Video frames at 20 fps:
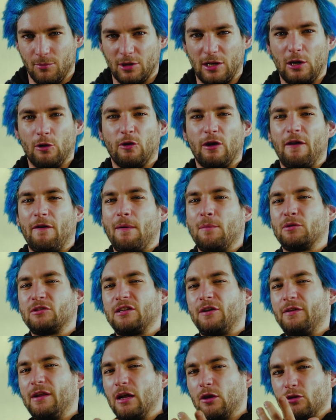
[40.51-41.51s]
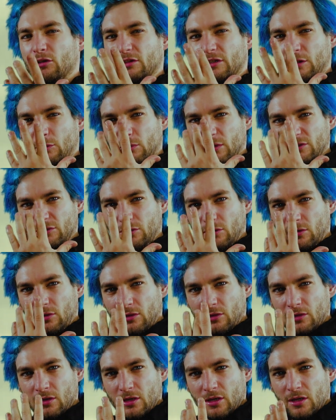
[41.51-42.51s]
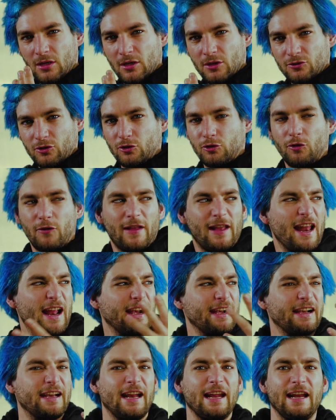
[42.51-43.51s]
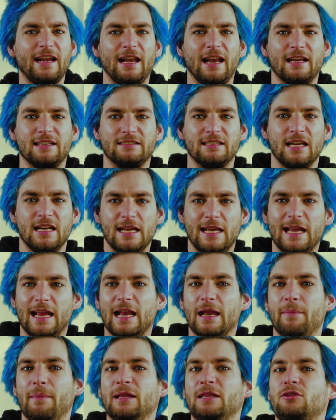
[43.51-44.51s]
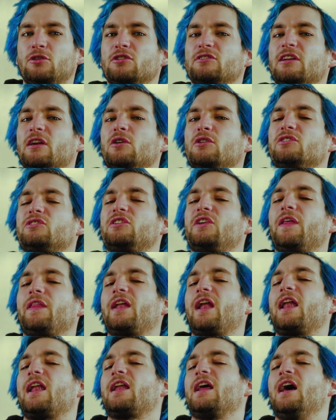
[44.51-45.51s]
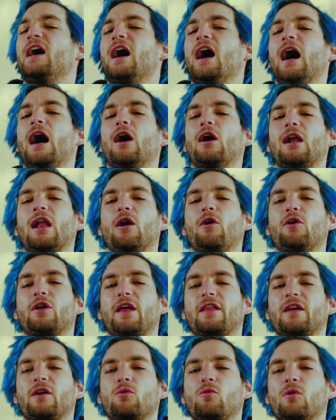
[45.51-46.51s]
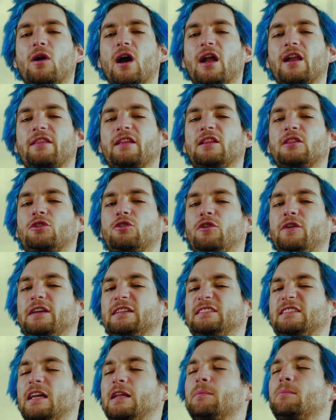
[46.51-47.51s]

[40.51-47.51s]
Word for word: porque lo que vamos a ver a continuación son todas las reglas y elementos a considerar a la hora de jugar dentro de este